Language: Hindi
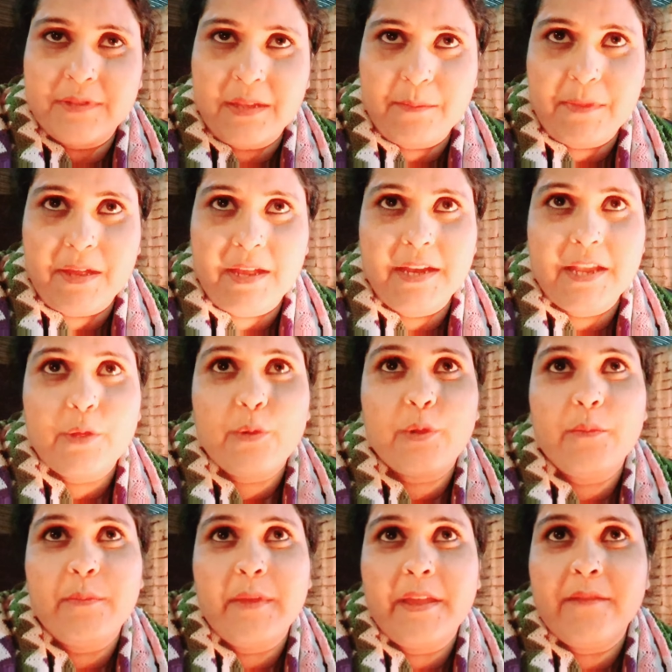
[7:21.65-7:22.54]
संभालें
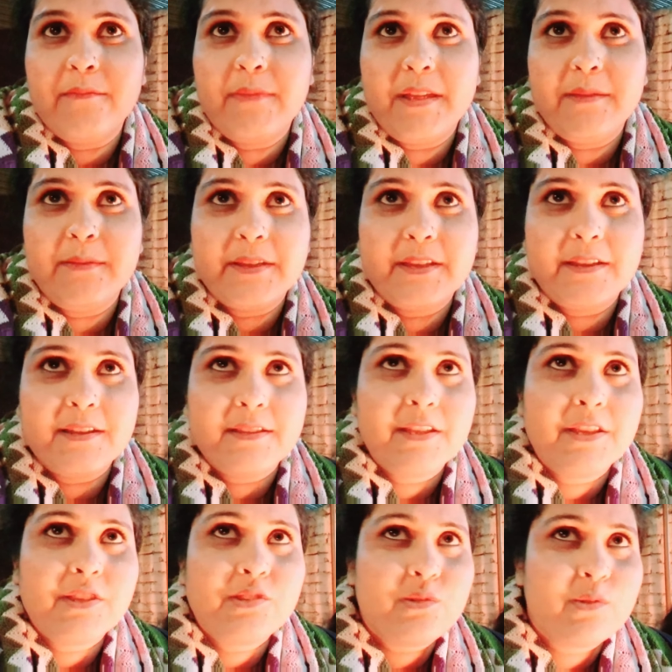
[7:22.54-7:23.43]
क्योंकि बहन भाई वगैरह
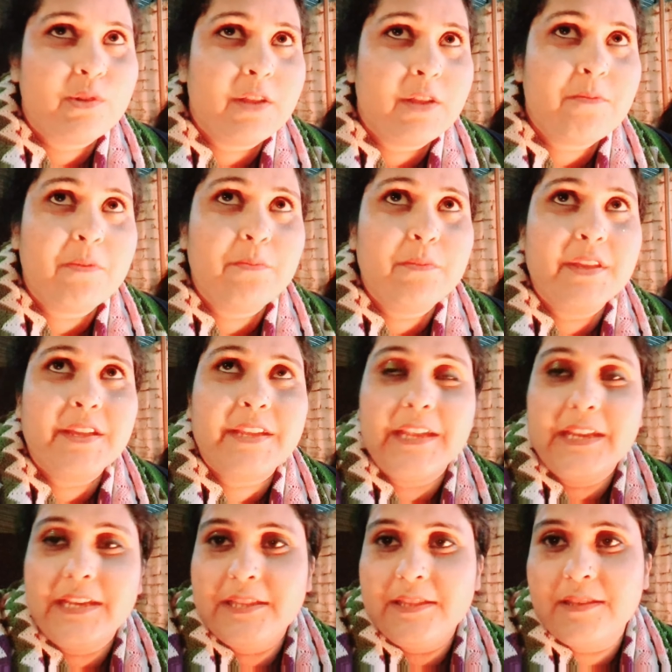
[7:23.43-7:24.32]
थे छोटे मम्मी
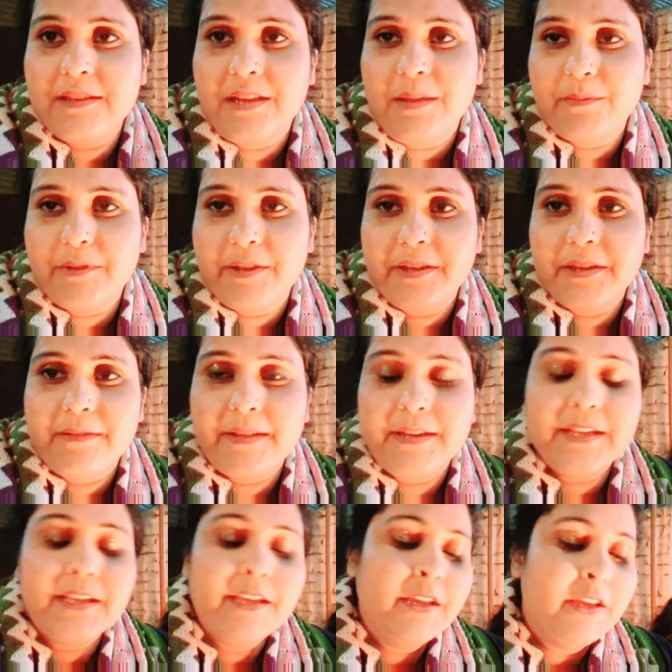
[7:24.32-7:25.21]
अकेली थी काम करने
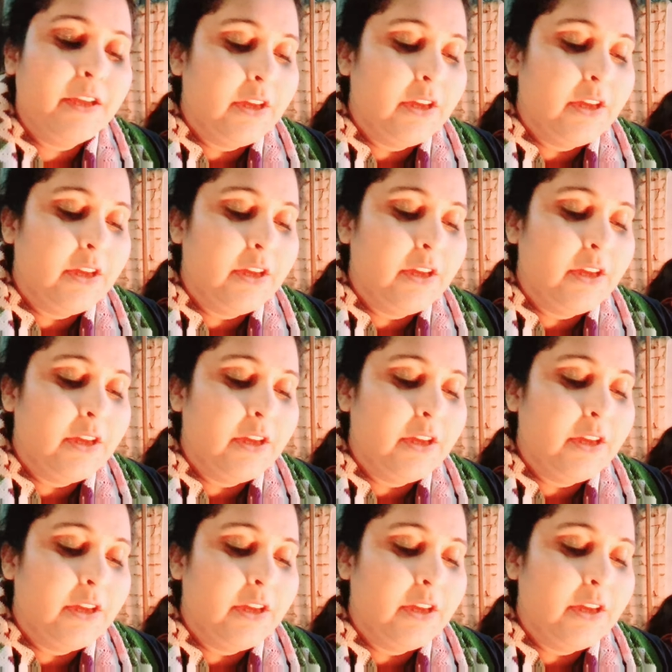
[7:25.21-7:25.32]
वाली